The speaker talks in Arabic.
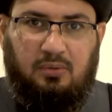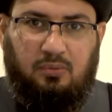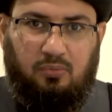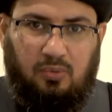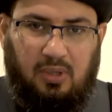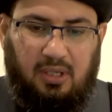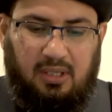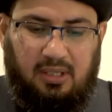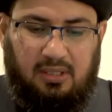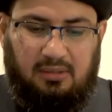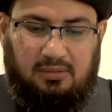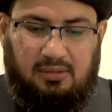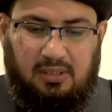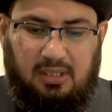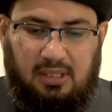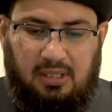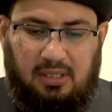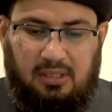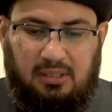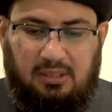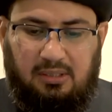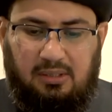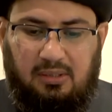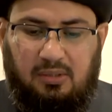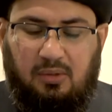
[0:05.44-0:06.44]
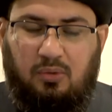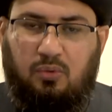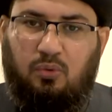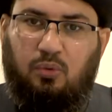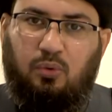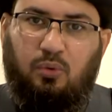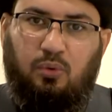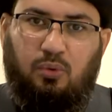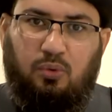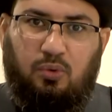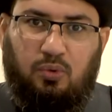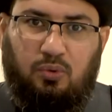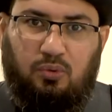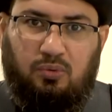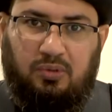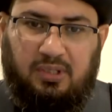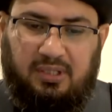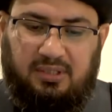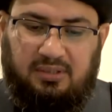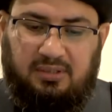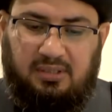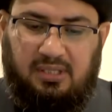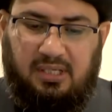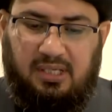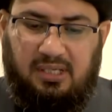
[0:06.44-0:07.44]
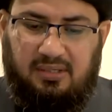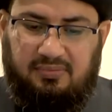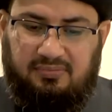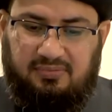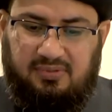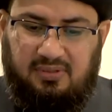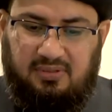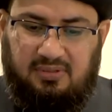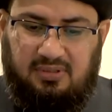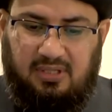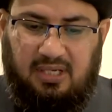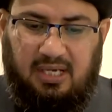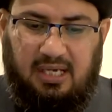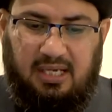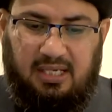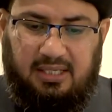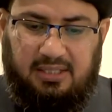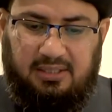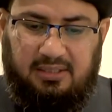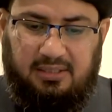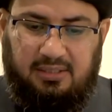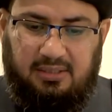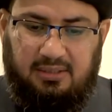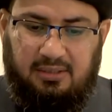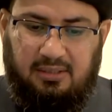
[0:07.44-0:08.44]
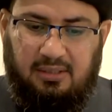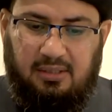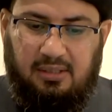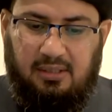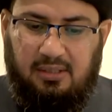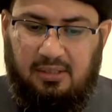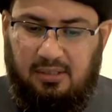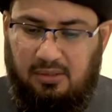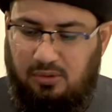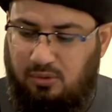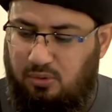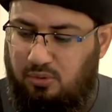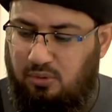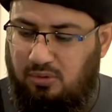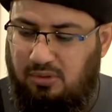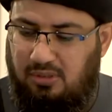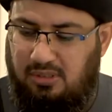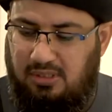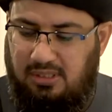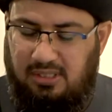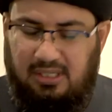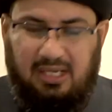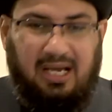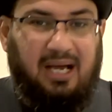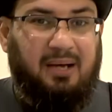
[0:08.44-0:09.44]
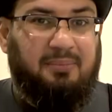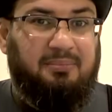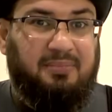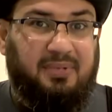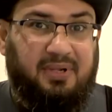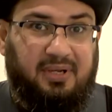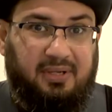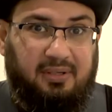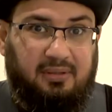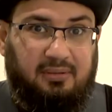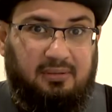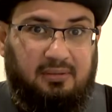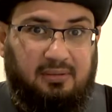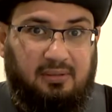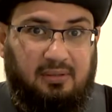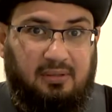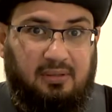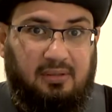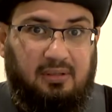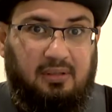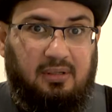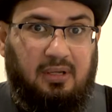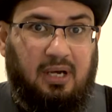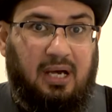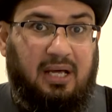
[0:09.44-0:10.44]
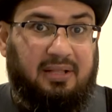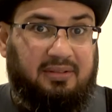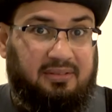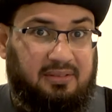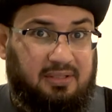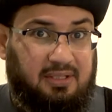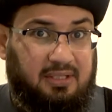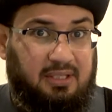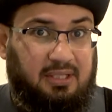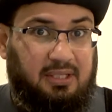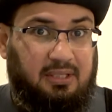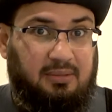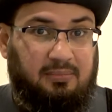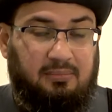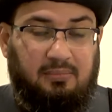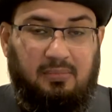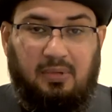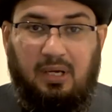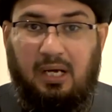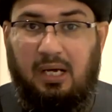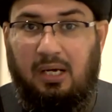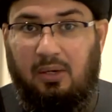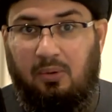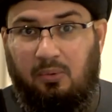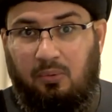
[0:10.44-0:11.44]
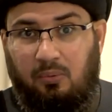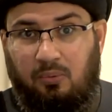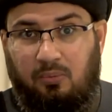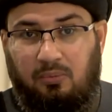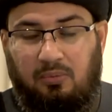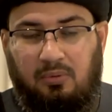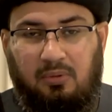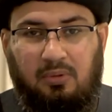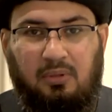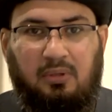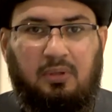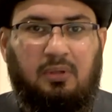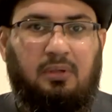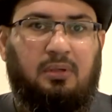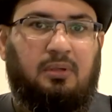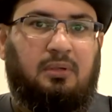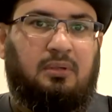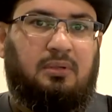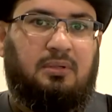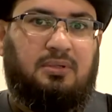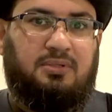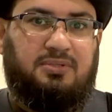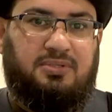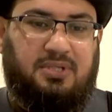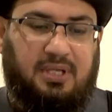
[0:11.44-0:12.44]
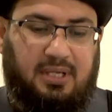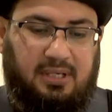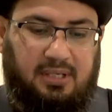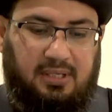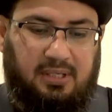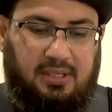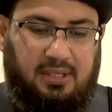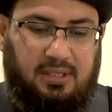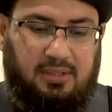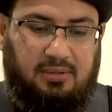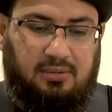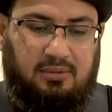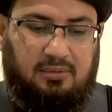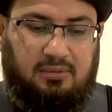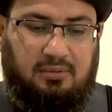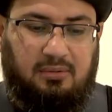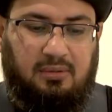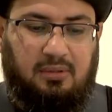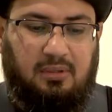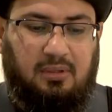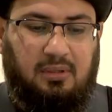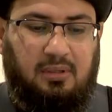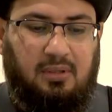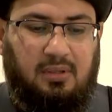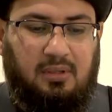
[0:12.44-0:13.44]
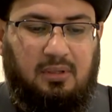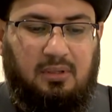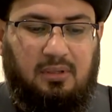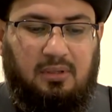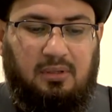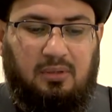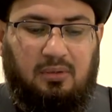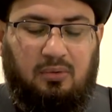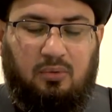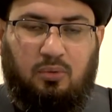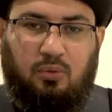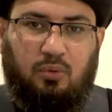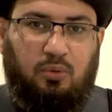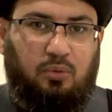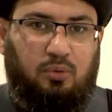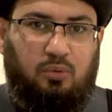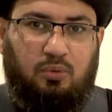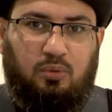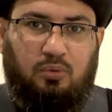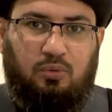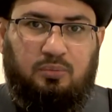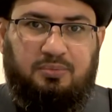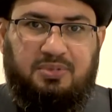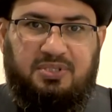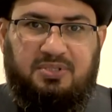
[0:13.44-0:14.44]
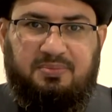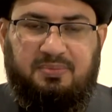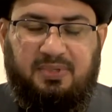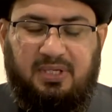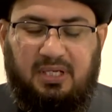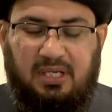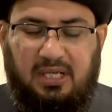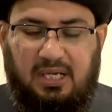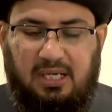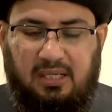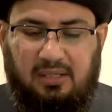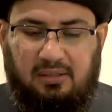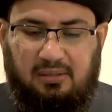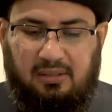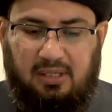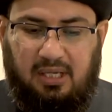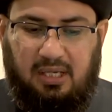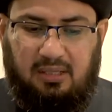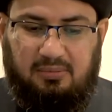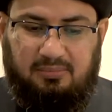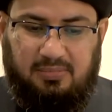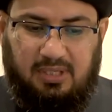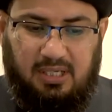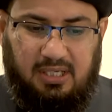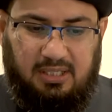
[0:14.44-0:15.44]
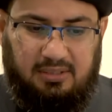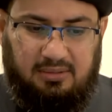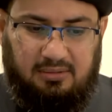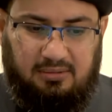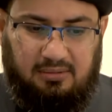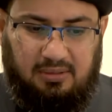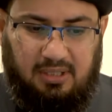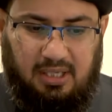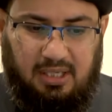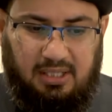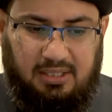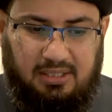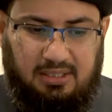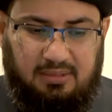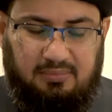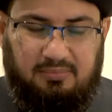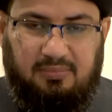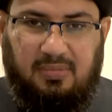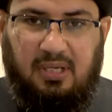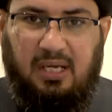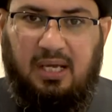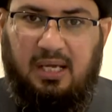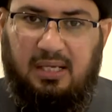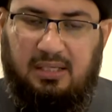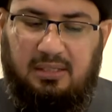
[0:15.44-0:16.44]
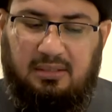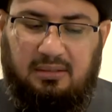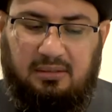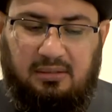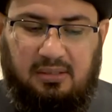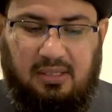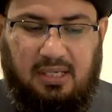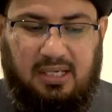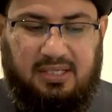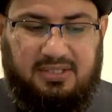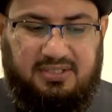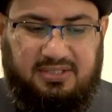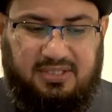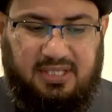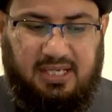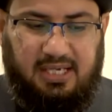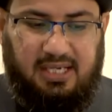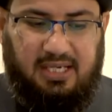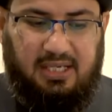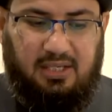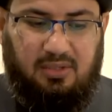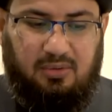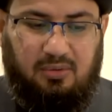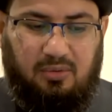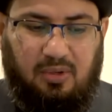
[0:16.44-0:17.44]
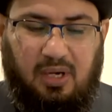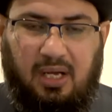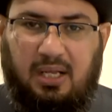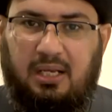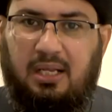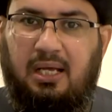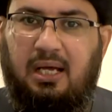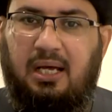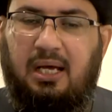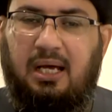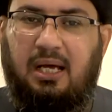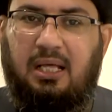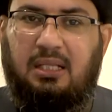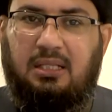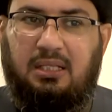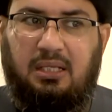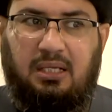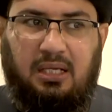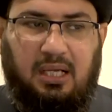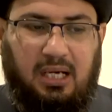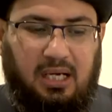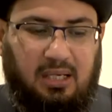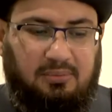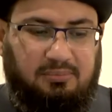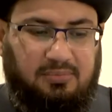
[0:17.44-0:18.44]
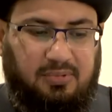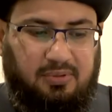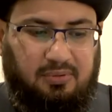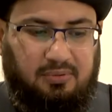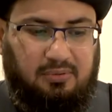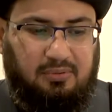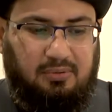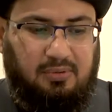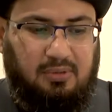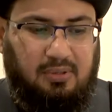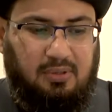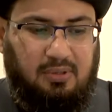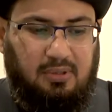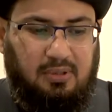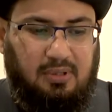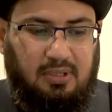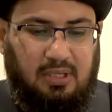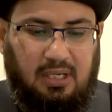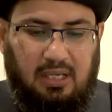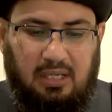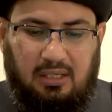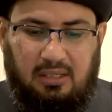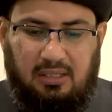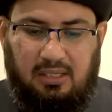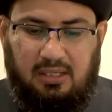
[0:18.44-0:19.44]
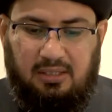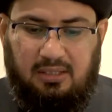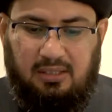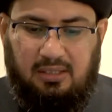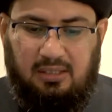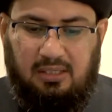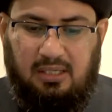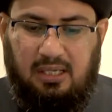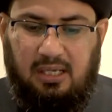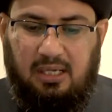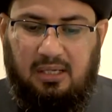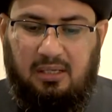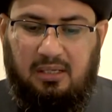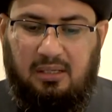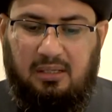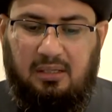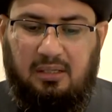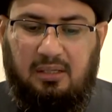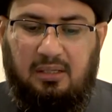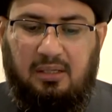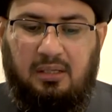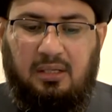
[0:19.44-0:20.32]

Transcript: ورد قولوا عند افتتاح كل امر عظيم او صغير قولوا بسم الله الرحمن الرحيم اي استعين على هذا الامر الذي لا